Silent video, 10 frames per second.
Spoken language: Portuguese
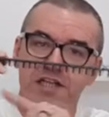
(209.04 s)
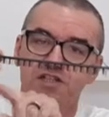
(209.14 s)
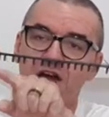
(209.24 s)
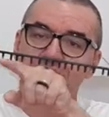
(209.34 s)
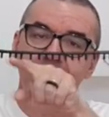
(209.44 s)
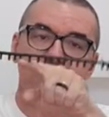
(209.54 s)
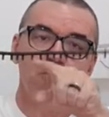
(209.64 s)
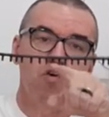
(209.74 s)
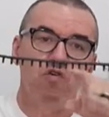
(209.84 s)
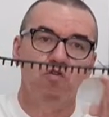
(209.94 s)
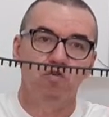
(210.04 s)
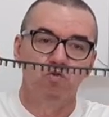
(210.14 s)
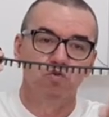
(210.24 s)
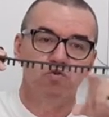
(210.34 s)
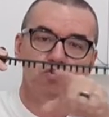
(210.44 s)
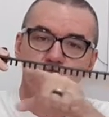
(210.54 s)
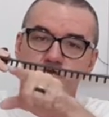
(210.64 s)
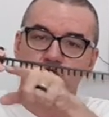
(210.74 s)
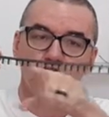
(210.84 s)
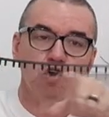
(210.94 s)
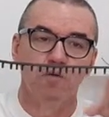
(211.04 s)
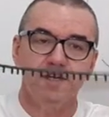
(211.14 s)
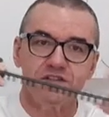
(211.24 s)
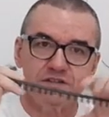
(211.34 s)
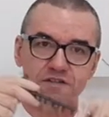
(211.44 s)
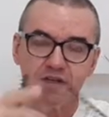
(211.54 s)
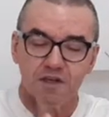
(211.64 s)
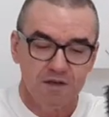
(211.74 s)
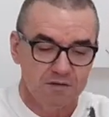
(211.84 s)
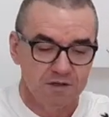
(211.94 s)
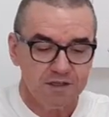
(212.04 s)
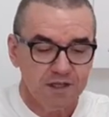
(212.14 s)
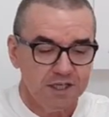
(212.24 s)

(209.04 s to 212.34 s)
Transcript: ele já vem com os grommets, né?